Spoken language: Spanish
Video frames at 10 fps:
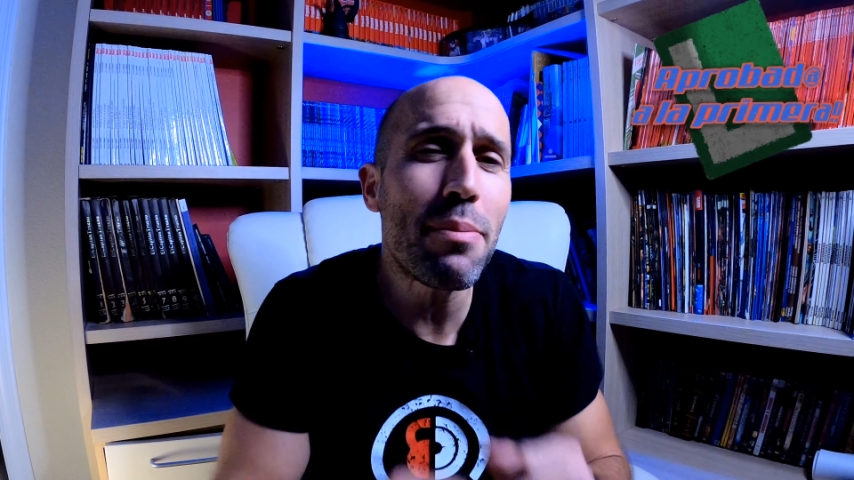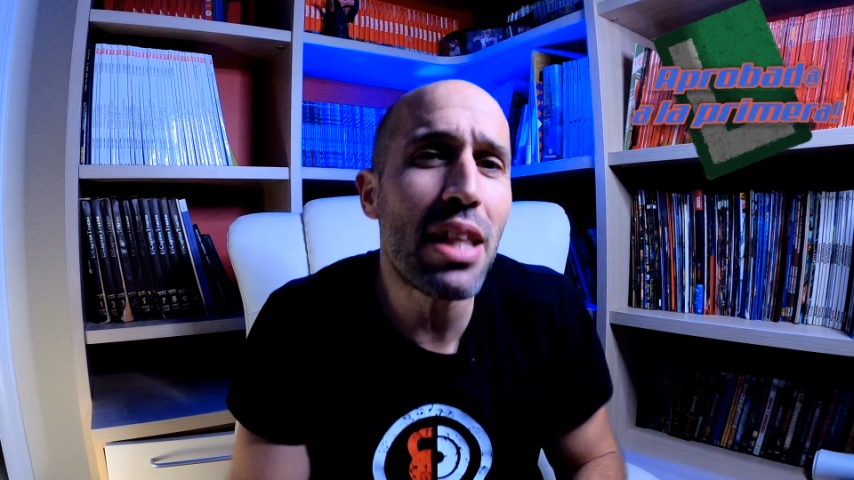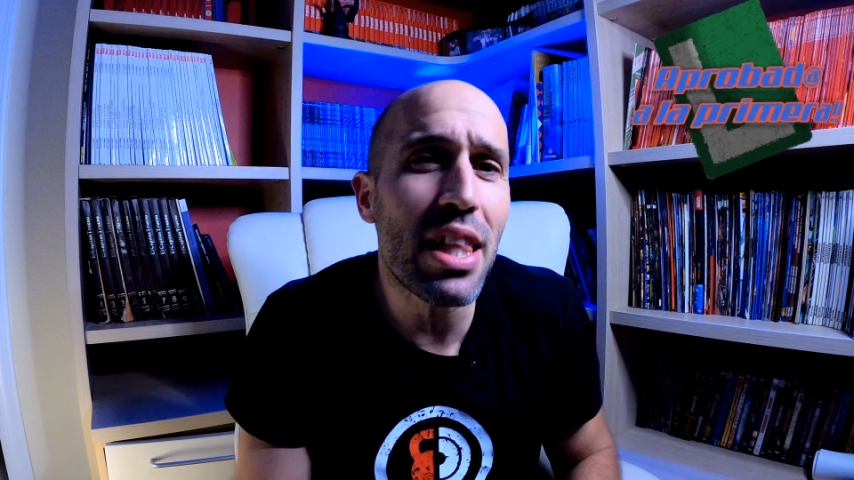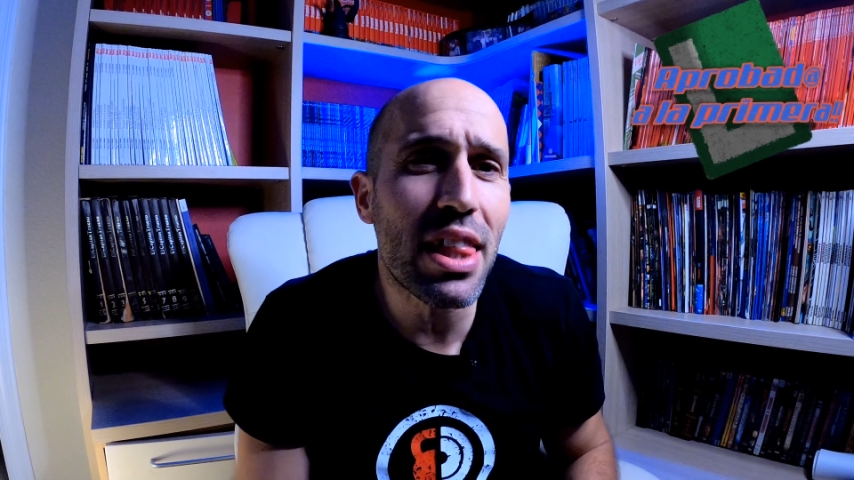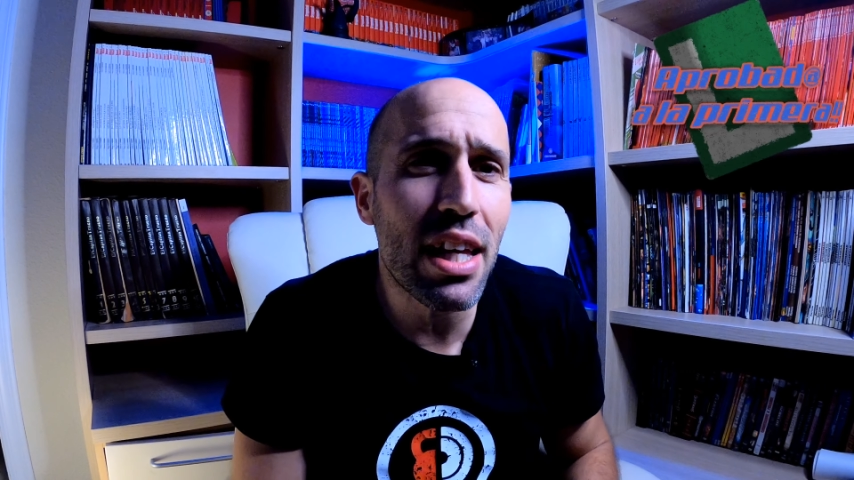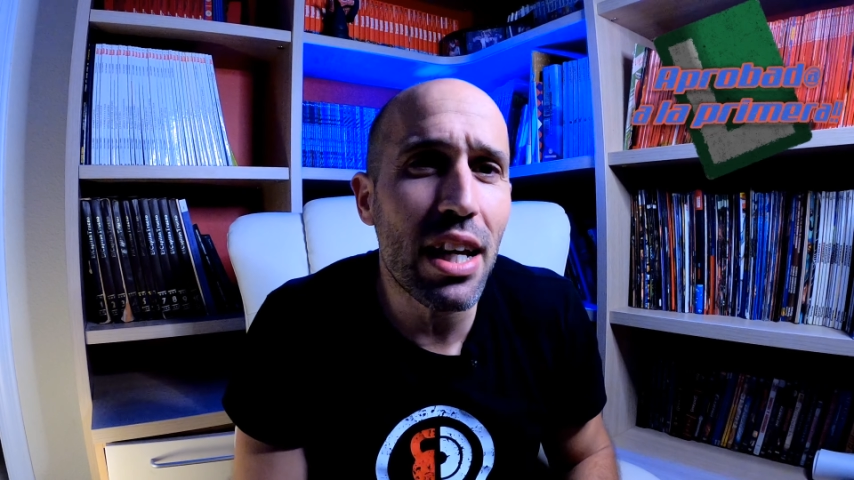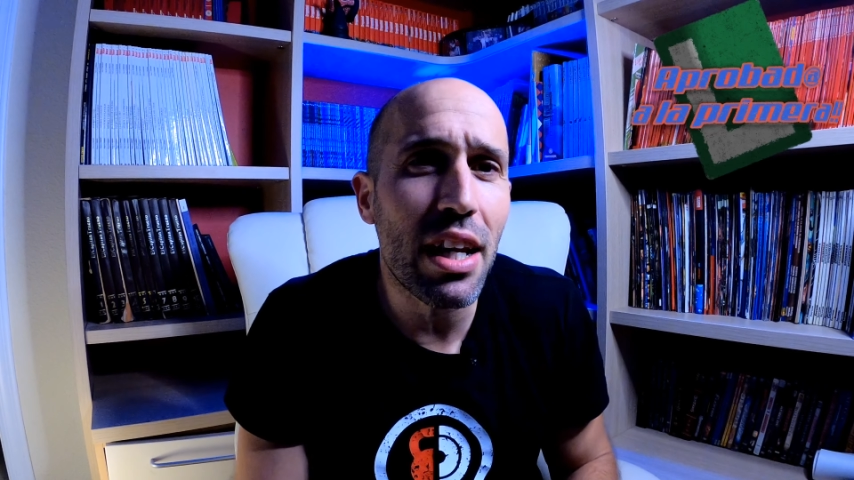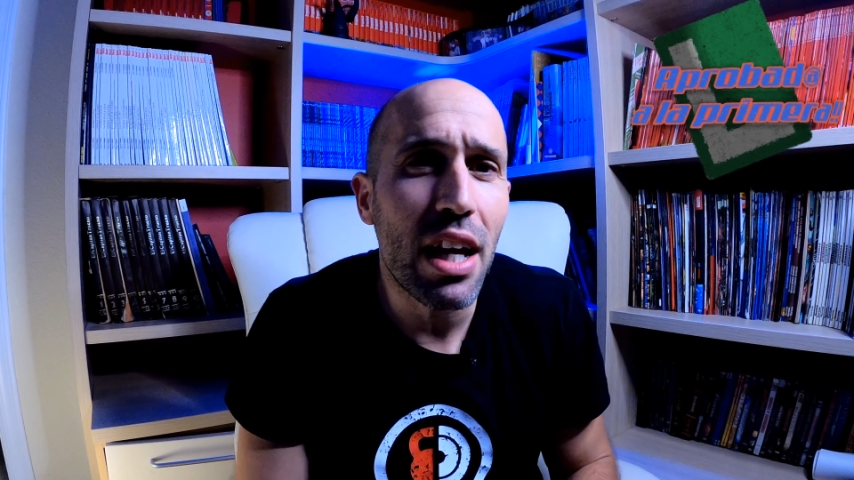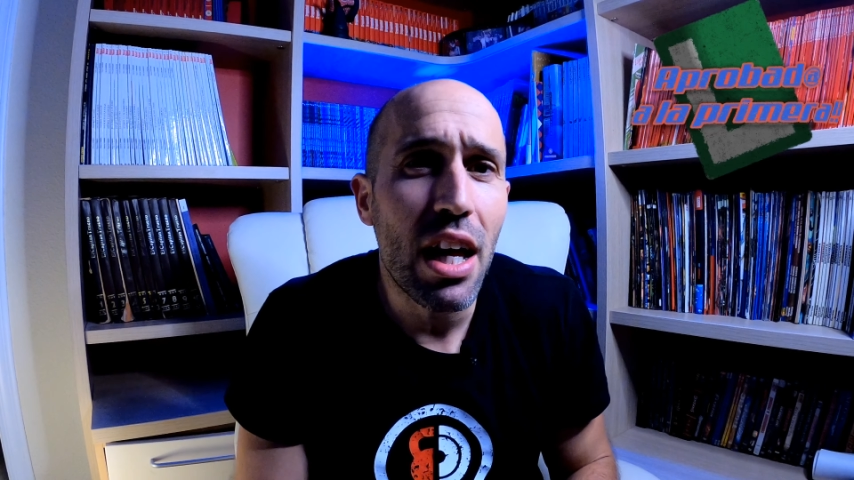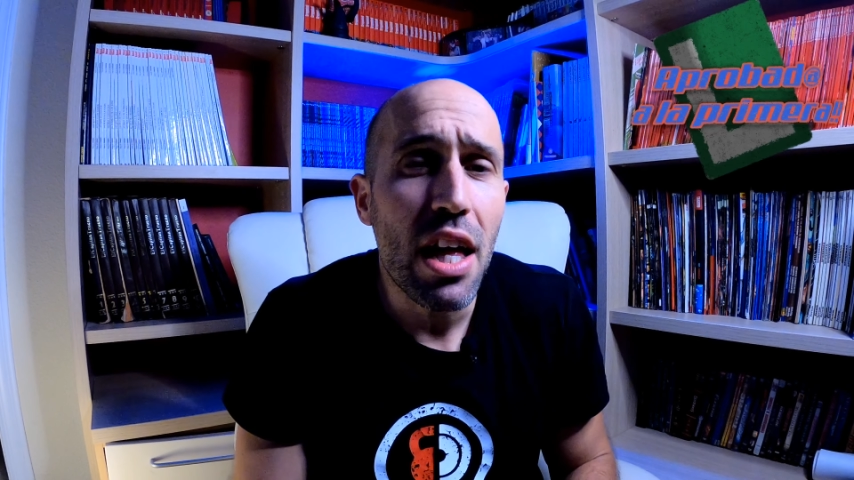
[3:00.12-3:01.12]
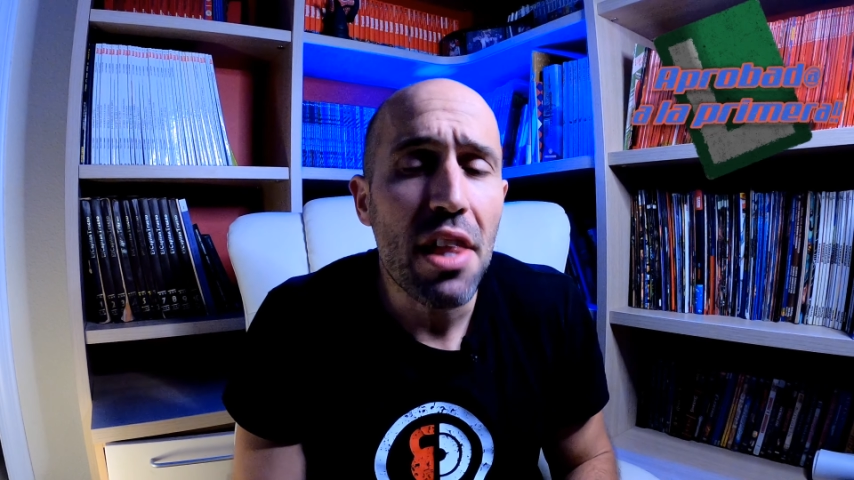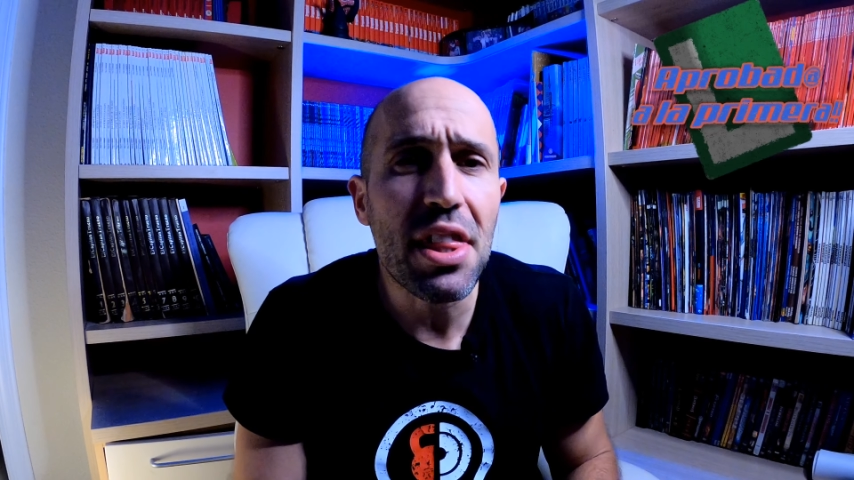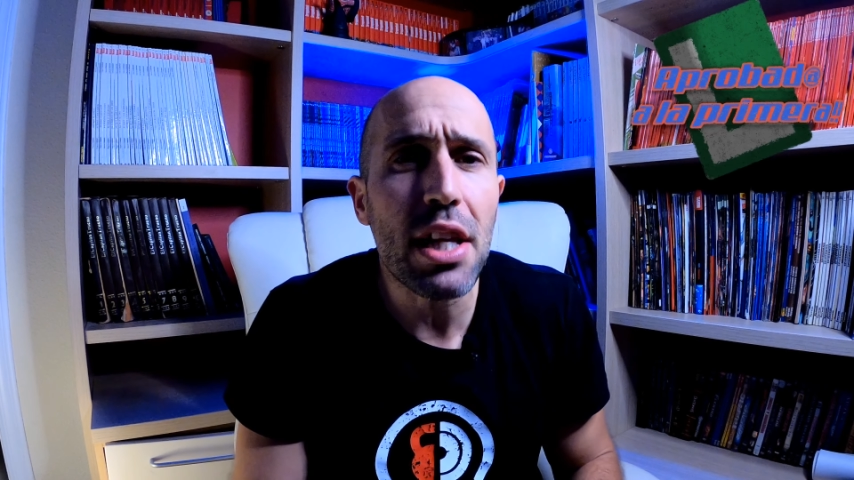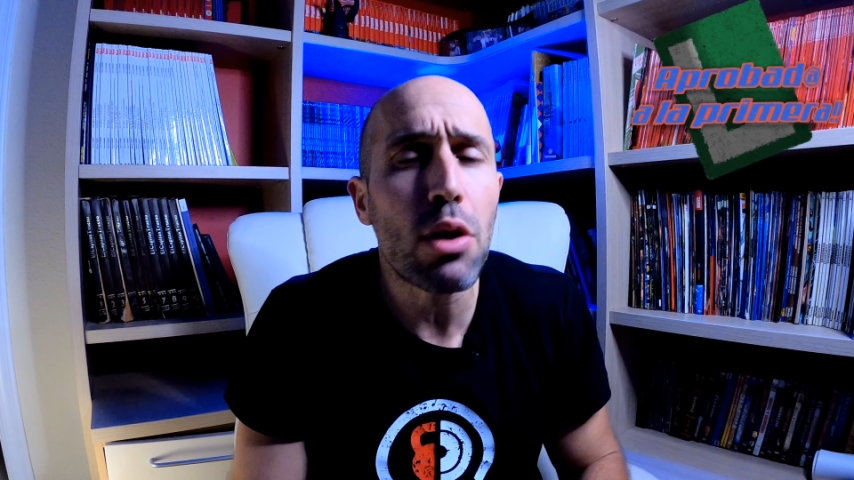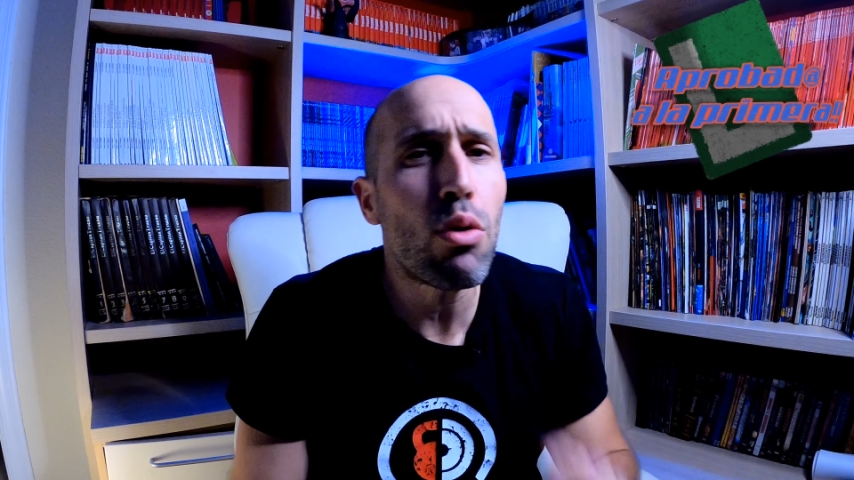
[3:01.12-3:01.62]
me dicen,
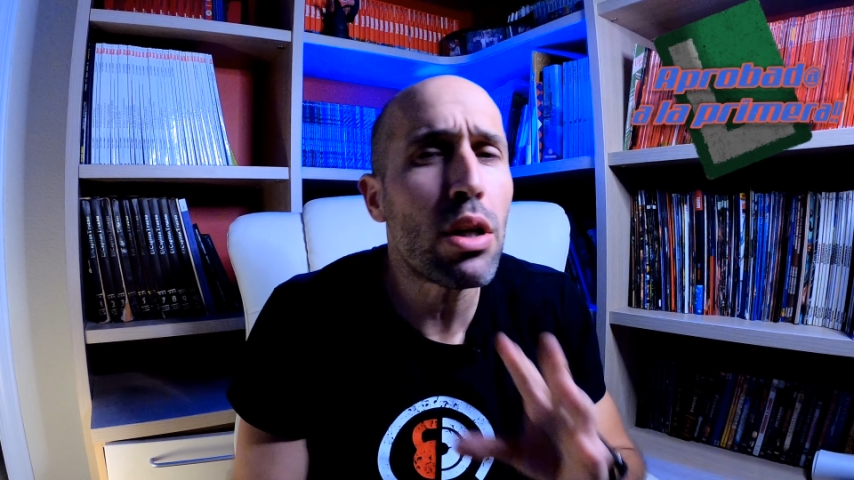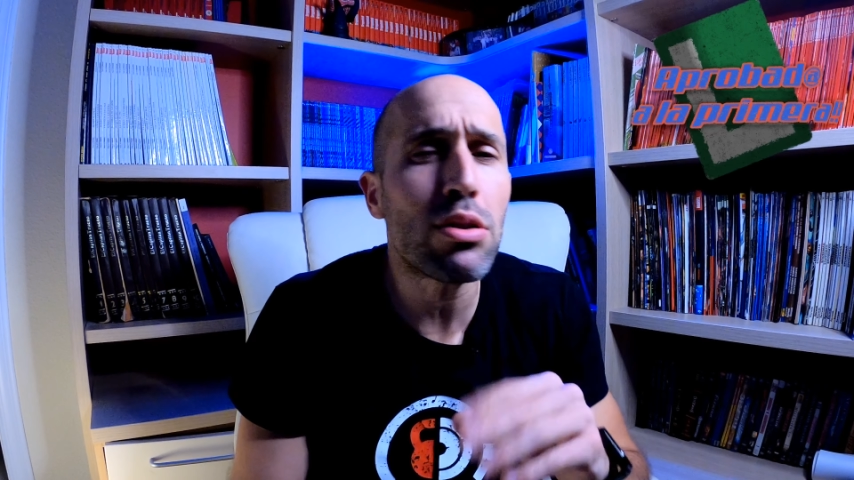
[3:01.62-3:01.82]
circule